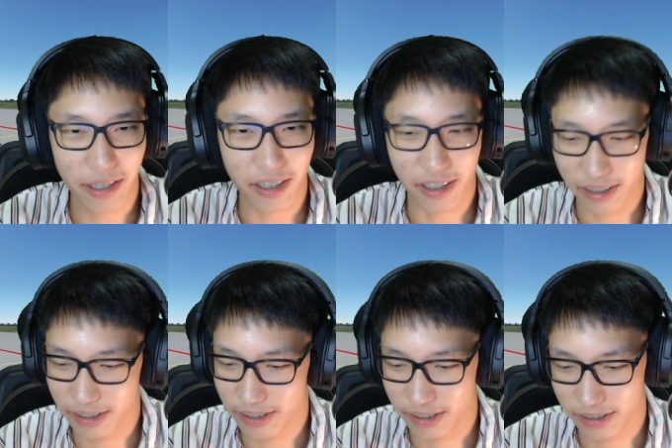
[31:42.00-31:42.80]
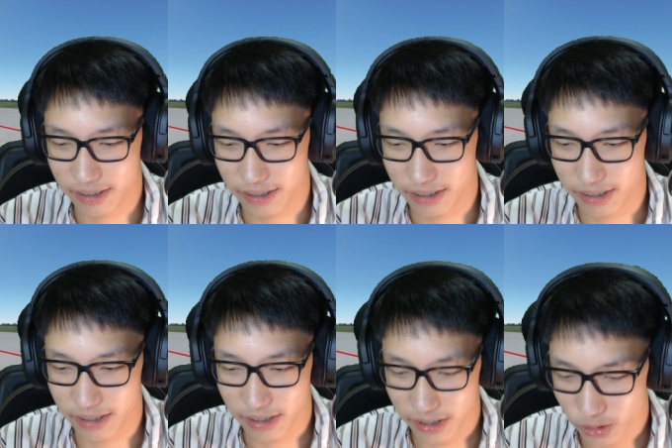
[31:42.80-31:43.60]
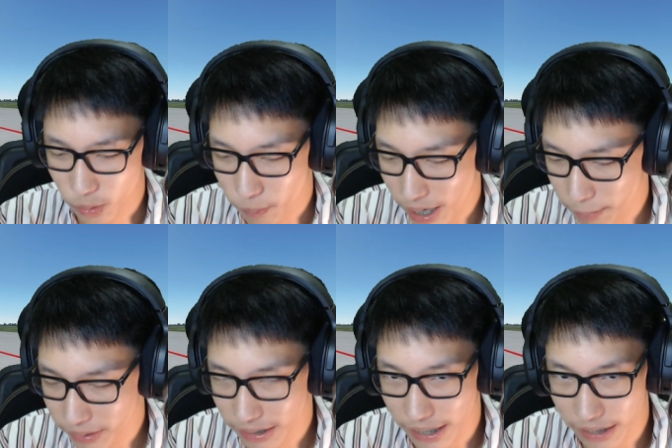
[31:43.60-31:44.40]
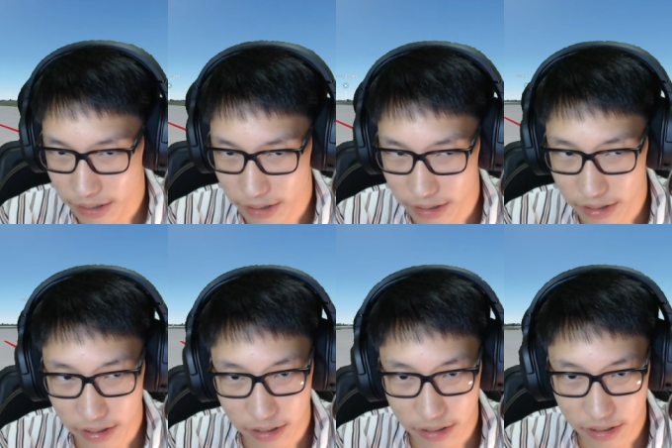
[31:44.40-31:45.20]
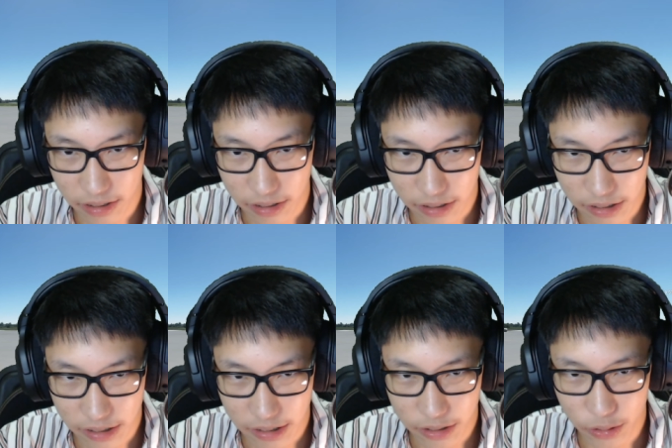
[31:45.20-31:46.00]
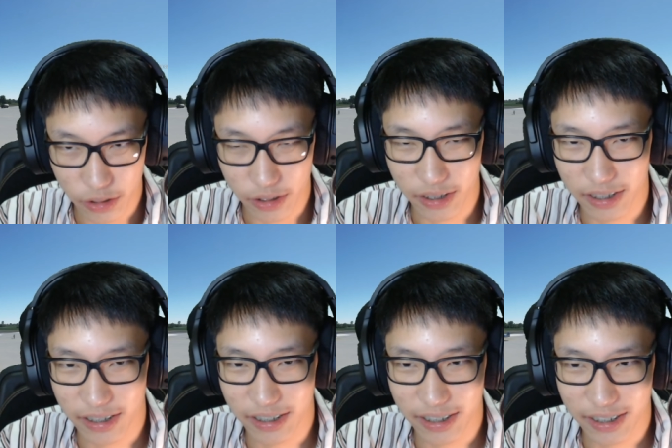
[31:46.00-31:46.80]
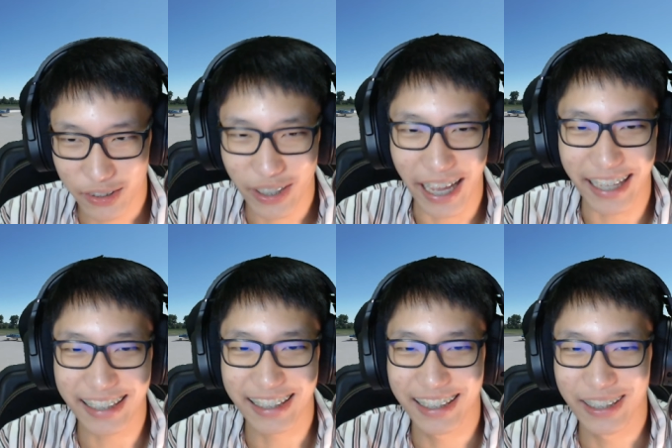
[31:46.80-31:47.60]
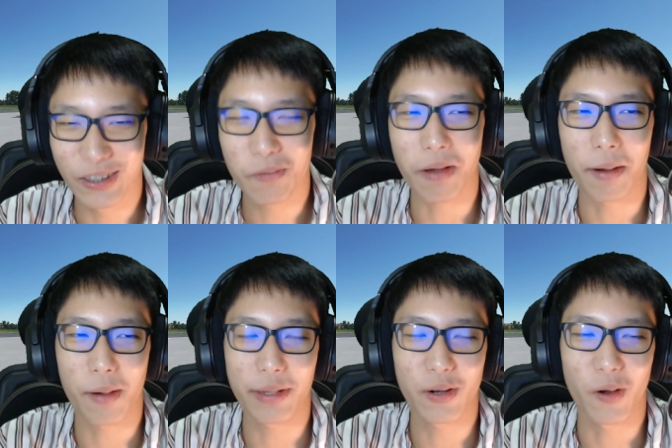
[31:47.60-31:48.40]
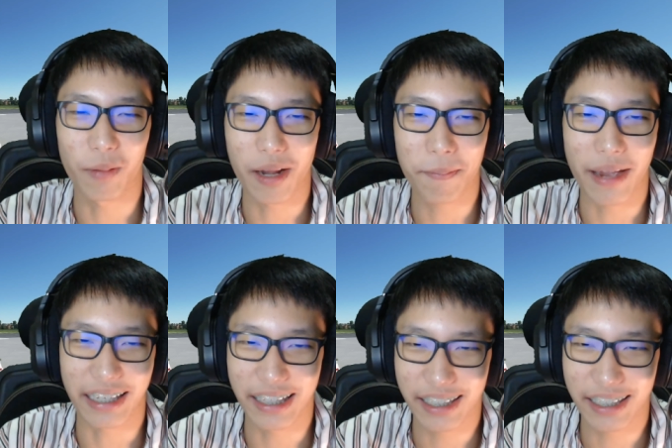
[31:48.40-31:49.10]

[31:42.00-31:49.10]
ใช่ต้นปาล์มเป็นไงเรียบร้อยแล้วอยู่ไหนต้นปาล์มเขาไปโหลดมาแล้ว8 กิก